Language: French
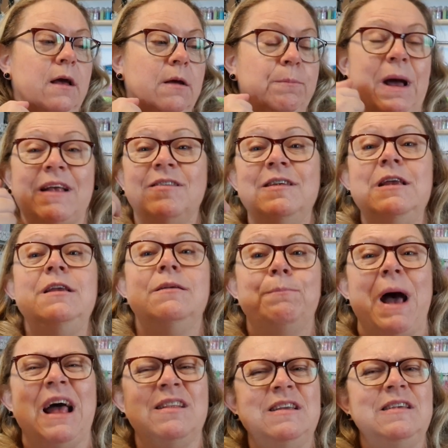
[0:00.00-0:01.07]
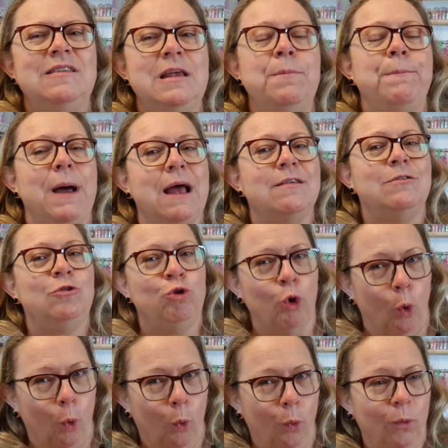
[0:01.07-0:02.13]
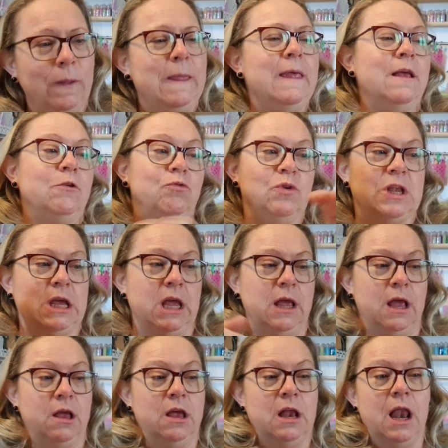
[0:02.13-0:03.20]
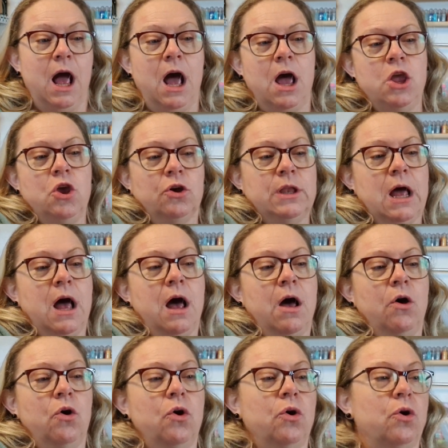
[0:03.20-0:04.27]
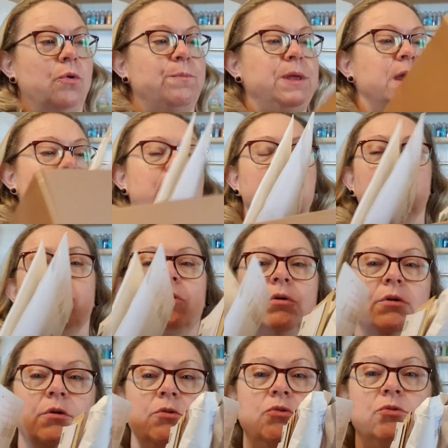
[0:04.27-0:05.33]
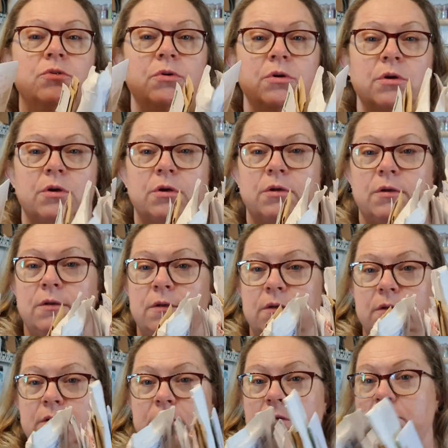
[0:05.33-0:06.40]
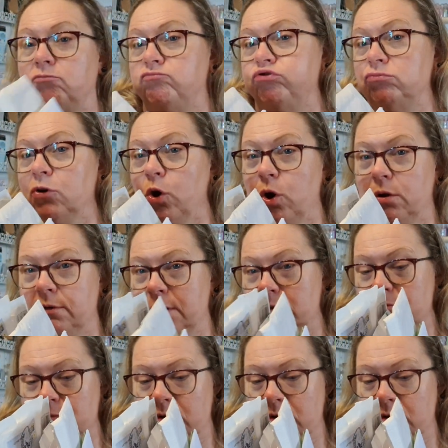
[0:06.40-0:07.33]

participation. Je vous dis, et là, il y en a euh, bien euh, une, euh, oh,